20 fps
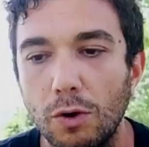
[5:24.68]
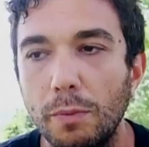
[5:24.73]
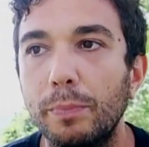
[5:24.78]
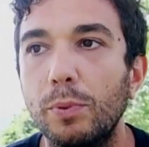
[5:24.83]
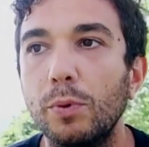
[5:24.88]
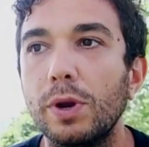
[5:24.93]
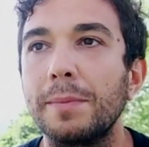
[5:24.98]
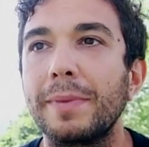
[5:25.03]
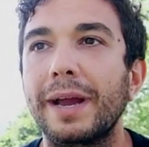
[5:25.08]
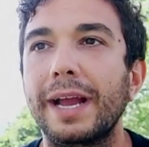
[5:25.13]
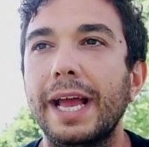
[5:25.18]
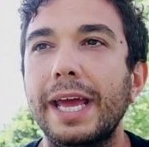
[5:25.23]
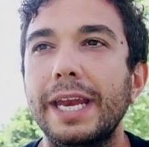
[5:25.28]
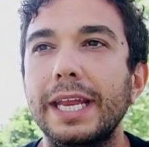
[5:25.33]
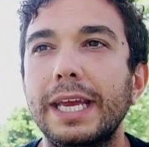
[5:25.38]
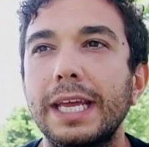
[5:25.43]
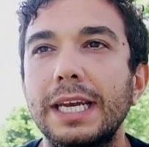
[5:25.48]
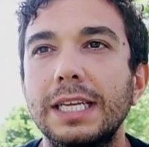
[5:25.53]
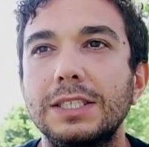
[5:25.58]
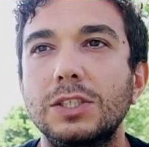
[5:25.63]
Oppure
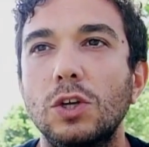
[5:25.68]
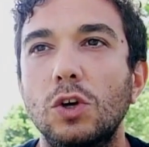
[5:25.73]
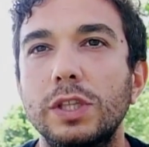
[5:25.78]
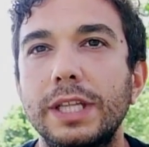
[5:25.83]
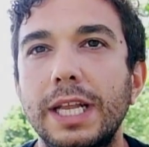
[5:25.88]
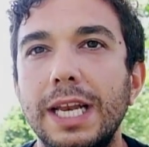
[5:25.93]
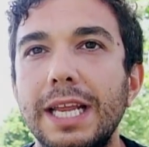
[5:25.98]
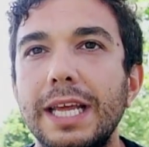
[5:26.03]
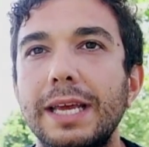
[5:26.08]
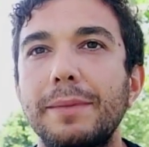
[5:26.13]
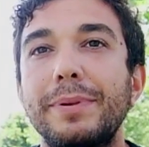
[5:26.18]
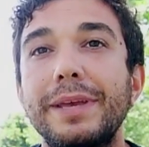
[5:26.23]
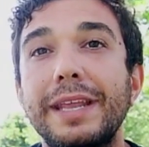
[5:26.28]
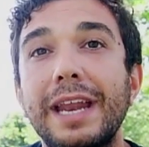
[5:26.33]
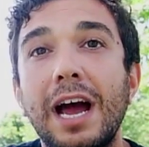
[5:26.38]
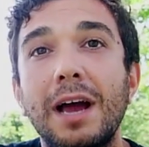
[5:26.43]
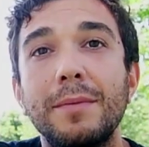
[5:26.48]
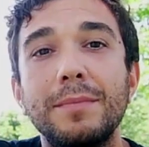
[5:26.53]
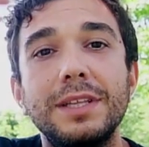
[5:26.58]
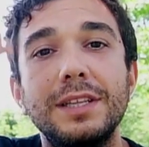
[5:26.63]
magari, che ne so, delle
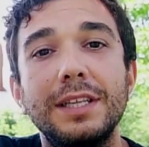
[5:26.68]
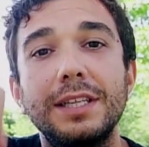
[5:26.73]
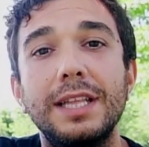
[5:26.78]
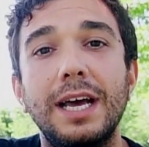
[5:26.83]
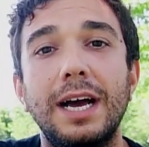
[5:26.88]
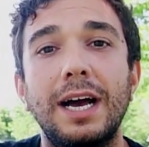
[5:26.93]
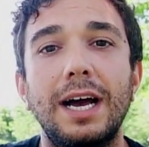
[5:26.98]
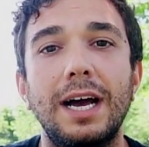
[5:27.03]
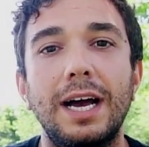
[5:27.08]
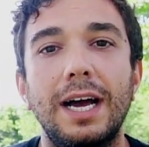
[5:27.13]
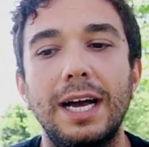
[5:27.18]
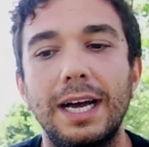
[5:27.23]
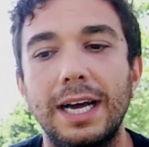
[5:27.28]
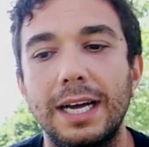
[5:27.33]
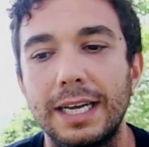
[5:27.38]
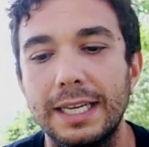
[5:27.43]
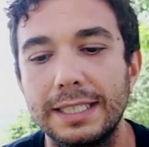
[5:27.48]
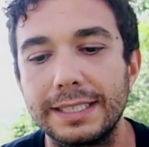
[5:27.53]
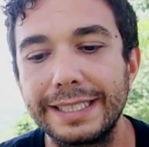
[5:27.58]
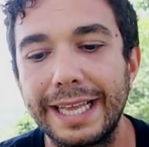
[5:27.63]
piramidi
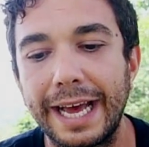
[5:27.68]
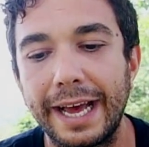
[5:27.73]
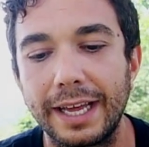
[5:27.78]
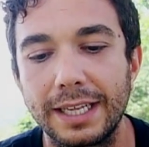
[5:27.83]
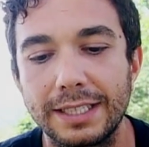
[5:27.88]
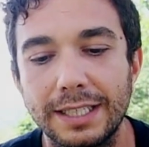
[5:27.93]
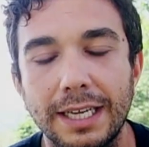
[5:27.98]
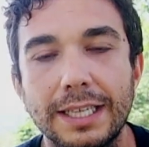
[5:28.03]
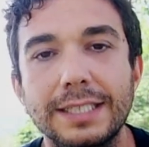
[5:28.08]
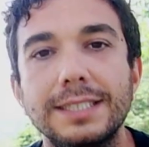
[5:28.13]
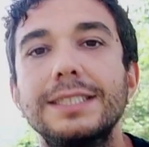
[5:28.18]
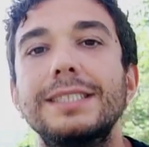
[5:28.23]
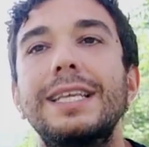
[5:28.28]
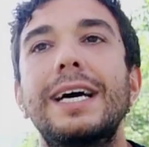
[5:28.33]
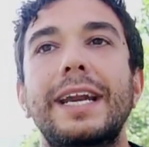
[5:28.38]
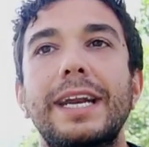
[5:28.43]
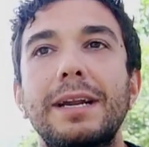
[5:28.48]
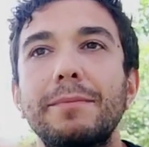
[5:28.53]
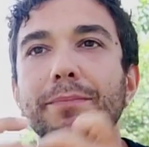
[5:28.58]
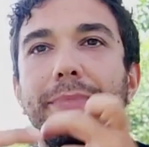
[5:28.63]
da, da, da, da
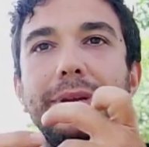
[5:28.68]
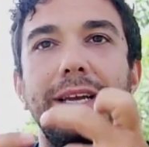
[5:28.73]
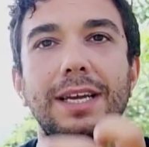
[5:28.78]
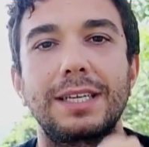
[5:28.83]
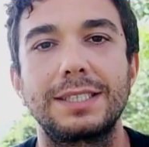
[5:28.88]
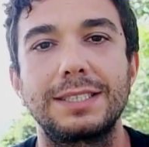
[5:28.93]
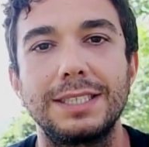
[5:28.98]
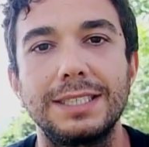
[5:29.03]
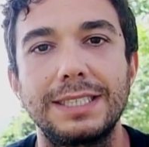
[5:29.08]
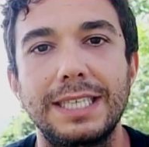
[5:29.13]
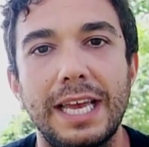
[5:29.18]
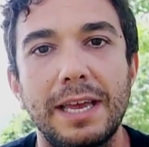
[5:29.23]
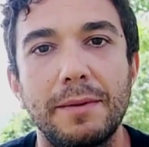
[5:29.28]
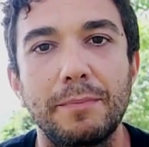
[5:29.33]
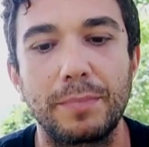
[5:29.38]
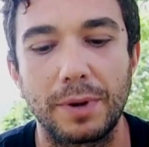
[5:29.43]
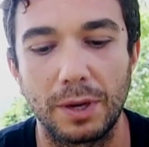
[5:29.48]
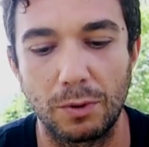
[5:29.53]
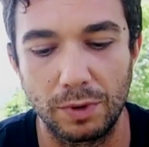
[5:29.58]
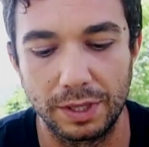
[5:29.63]
arrampicarsi
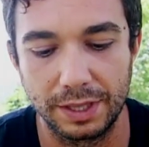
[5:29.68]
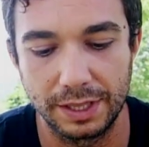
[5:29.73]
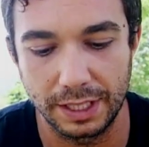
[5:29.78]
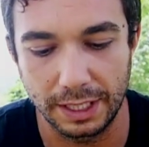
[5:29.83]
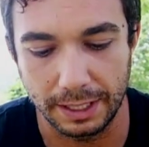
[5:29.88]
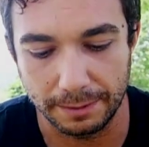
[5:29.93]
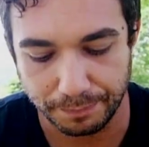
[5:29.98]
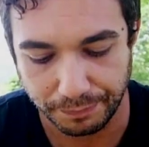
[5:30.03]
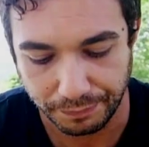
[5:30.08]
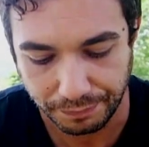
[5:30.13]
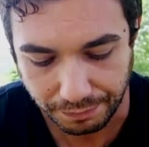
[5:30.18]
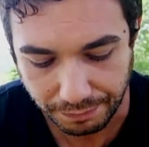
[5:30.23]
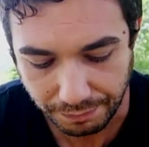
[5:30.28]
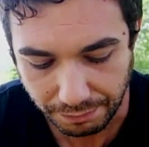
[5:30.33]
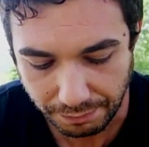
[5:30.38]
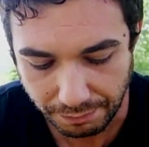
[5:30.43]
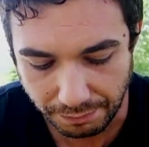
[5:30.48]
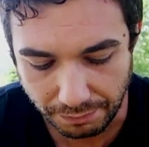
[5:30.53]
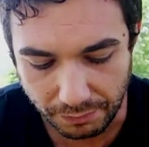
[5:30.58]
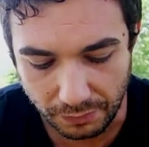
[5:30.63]
sempre, quindi
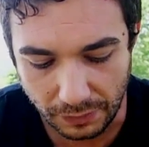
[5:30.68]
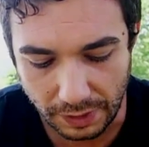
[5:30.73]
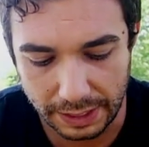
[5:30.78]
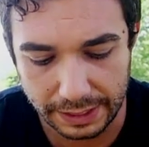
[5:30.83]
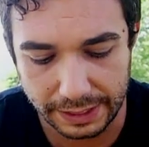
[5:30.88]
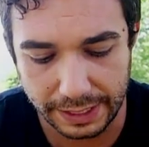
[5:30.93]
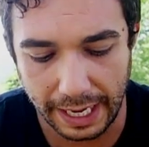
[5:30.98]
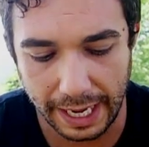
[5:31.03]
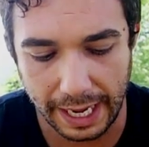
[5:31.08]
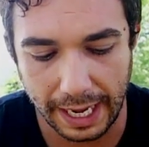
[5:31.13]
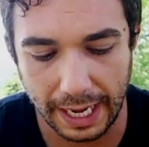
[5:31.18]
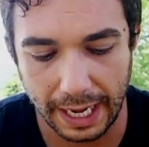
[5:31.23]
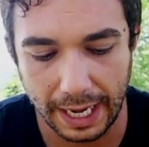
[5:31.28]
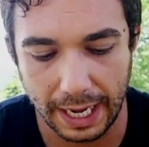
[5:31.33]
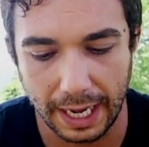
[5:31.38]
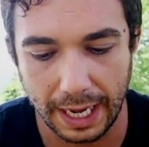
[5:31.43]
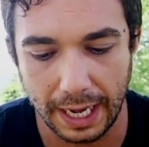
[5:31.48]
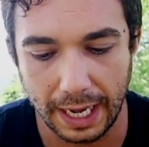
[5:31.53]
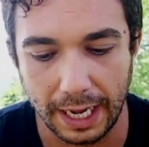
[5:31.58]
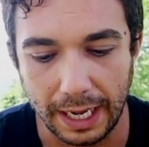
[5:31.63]

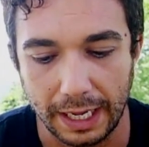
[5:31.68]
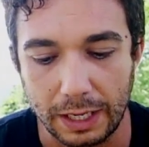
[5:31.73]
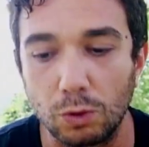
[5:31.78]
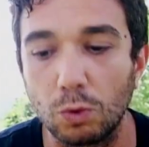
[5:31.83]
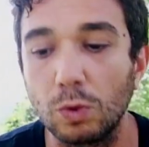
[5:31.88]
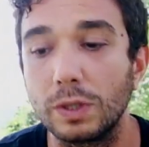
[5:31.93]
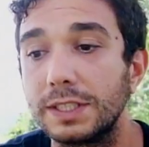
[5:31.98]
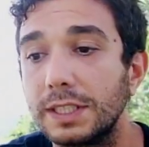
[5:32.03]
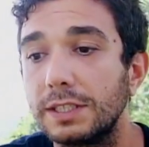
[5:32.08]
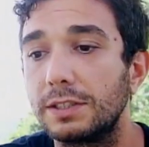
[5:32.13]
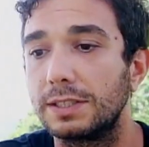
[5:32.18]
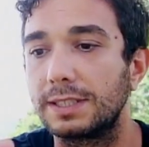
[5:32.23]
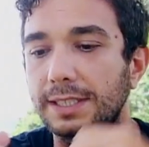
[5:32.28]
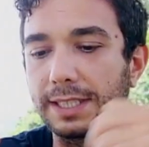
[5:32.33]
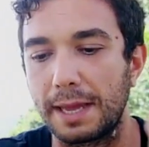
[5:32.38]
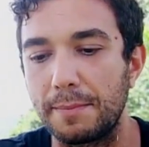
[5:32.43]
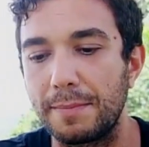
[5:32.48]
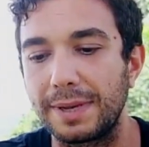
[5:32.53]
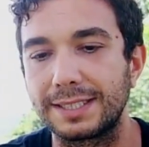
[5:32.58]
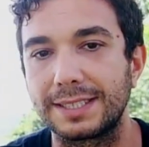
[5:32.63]
da, in cui si,
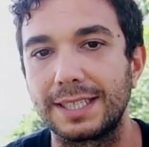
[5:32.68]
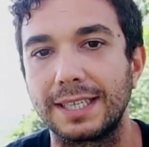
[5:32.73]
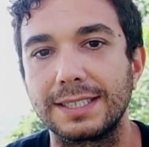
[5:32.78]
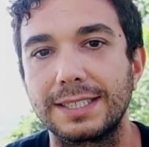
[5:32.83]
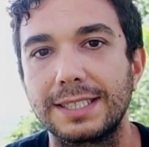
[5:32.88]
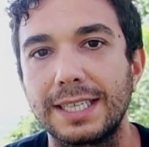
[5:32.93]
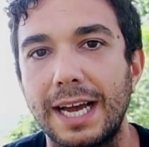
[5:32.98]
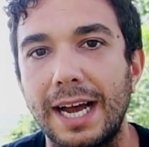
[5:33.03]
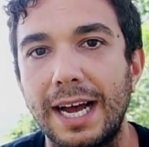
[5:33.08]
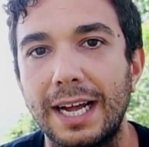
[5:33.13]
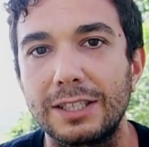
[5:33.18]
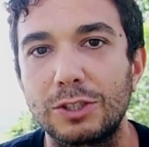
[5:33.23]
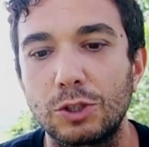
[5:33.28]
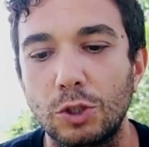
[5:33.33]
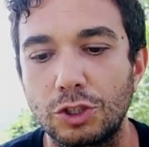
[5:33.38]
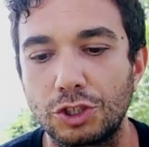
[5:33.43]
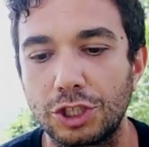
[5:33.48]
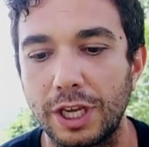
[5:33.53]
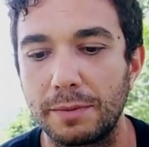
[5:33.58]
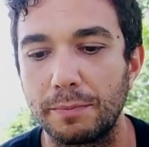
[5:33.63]
sei abbastanza
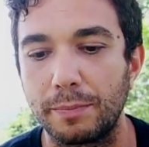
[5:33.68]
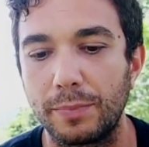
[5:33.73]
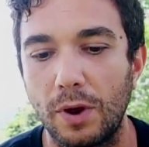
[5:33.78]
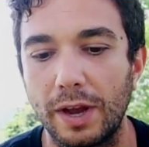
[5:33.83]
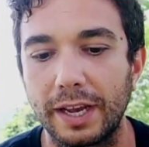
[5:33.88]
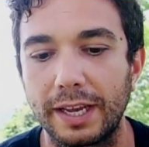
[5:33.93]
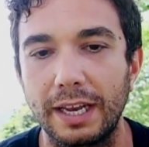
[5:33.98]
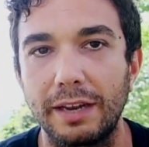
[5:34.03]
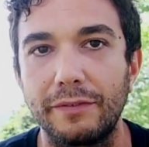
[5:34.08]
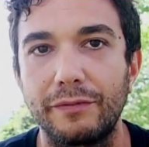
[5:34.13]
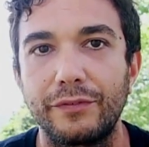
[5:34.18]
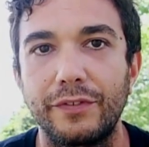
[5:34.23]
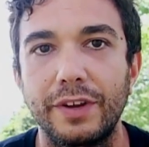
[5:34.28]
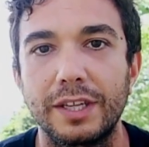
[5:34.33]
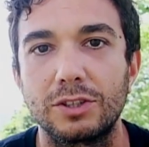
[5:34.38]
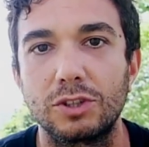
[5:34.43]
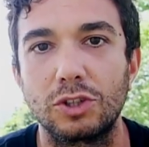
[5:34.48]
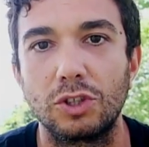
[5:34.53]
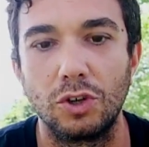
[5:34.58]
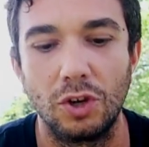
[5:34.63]
alto, c'è un po' anche
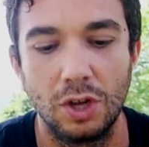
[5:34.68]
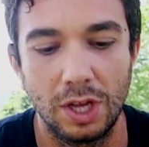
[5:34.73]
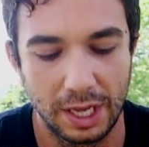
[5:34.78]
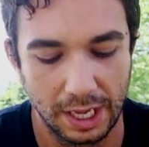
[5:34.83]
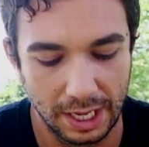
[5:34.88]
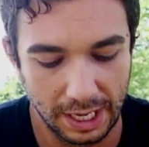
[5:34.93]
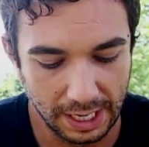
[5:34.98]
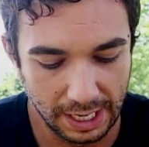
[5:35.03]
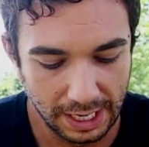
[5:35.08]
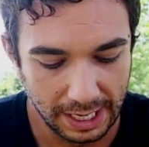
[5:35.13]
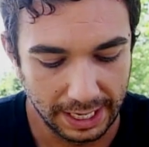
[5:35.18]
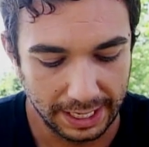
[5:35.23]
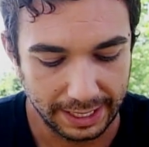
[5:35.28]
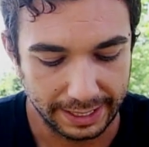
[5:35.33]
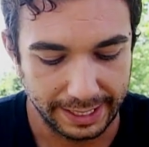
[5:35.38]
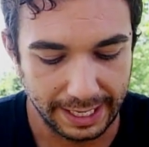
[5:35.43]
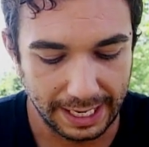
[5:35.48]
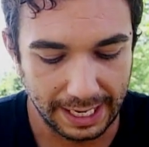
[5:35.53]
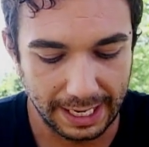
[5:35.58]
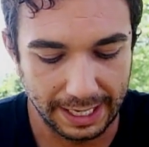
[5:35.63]
l'effetto
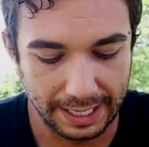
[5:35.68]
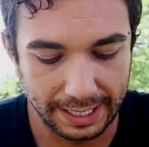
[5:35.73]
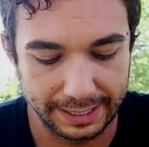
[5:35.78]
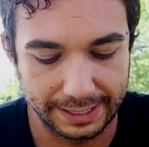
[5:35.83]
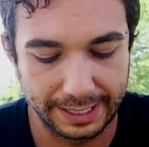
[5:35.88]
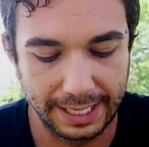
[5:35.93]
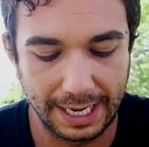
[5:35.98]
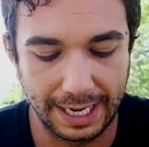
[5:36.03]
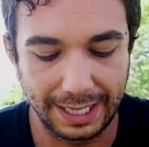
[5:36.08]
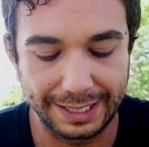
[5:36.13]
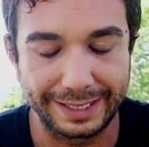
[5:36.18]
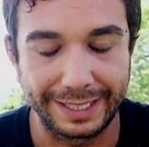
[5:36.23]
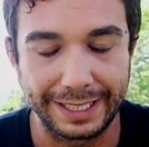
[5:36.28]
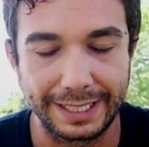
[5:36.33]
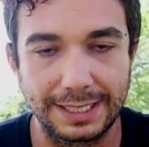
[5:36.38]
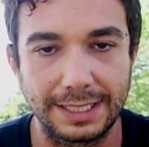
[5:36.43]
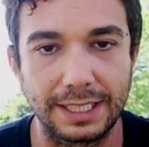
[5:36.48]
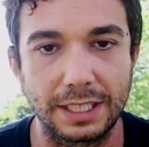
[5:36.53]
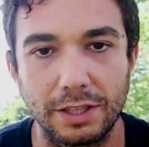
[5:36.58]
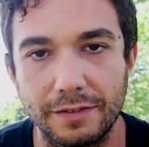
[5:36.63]
del,
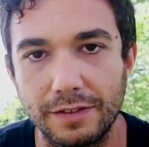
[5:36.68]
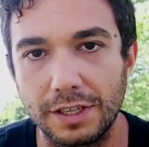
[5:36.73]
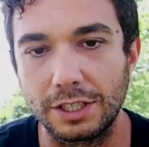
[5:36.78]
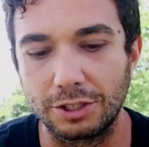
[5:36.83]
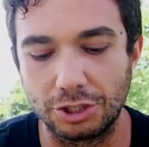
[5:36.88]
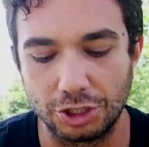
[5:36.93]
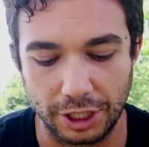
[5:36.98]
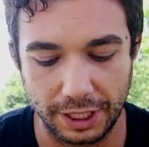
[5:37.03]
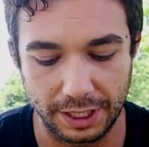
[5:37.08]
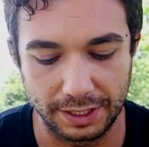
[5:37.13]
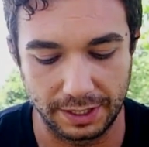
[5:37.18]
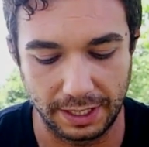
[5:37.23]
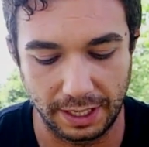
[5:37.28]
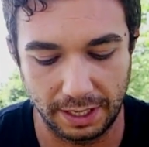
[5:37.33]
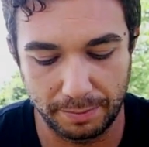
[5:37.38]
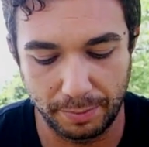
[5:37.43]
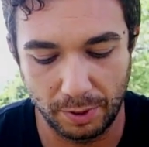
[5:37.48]
dell'altezza, devi riscendere.